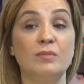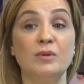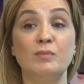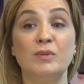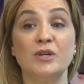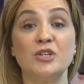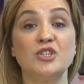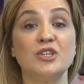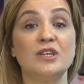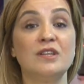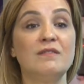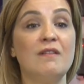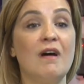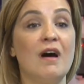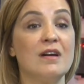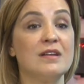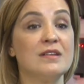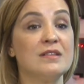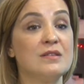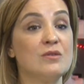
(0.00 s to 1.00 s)
bir başarı
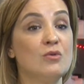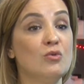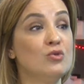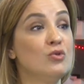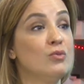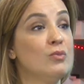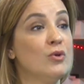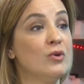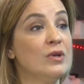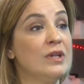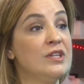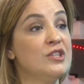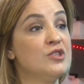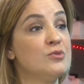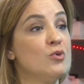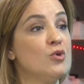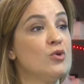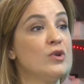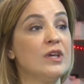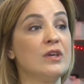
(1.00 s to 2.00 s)
varsa onu böyle
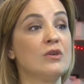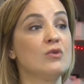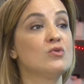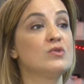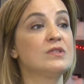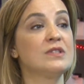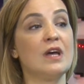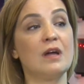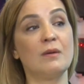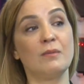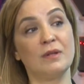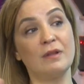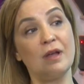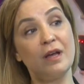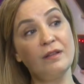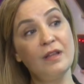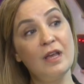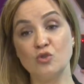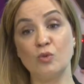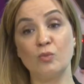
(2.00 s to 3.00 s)
hiçbir örnek
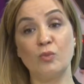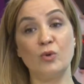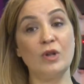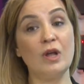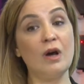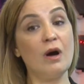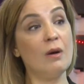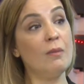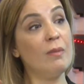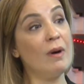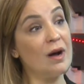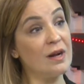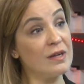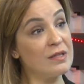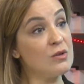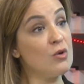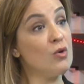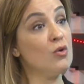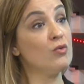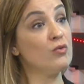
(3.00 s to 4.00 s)
göstermeden çok böyle
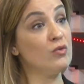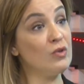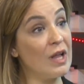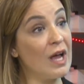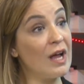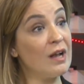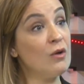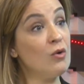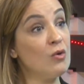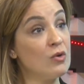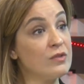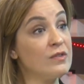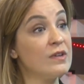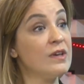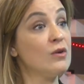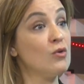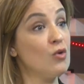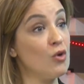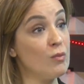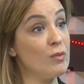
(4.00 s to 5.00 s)
abartı övgülerle
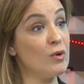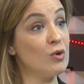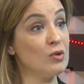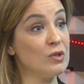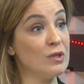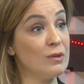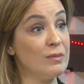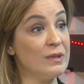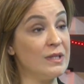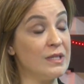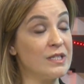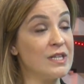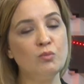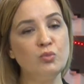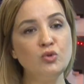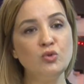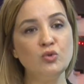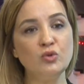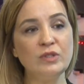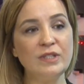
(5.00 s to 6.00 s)
ortaya koymak olabilir.
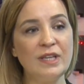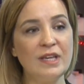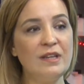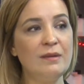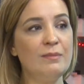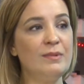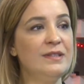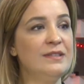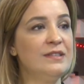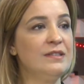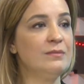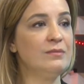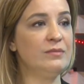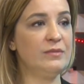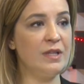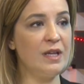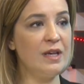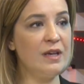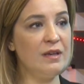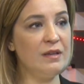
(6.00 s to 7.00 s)
Bunun geri
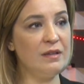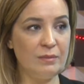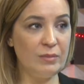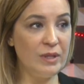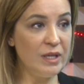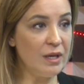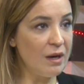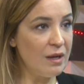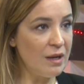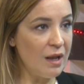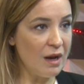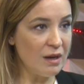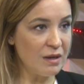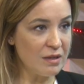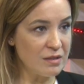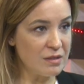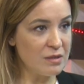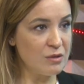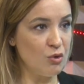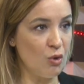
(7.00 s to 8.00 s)
bildirimle bir
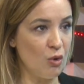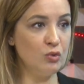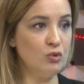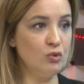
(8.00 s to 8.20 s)
alakası yok.